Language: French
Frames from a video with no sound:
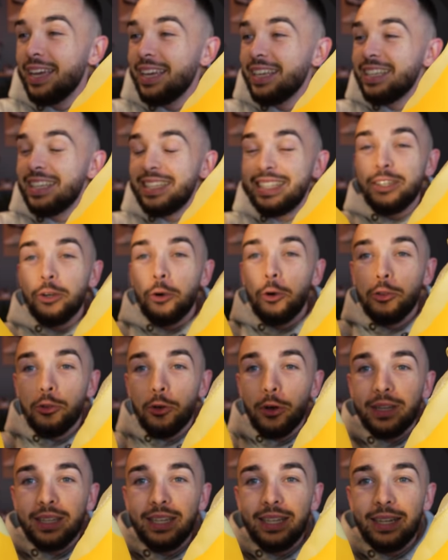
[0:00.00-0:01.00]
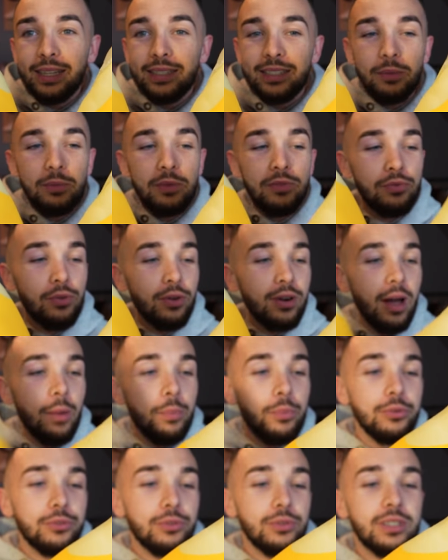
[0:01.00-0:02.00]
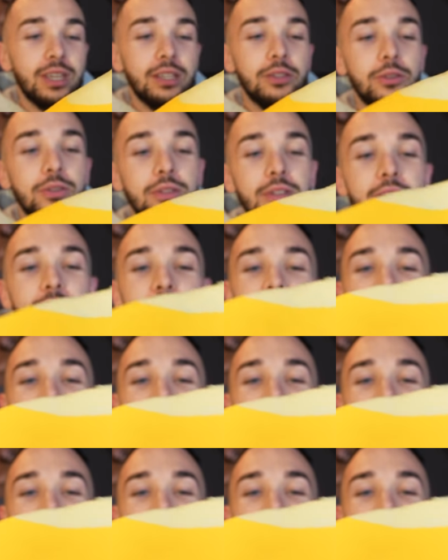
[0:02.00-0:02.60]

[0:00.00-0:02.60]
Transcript: Yeezy Runner Knit les amis, voilà un peu ce que ça donne.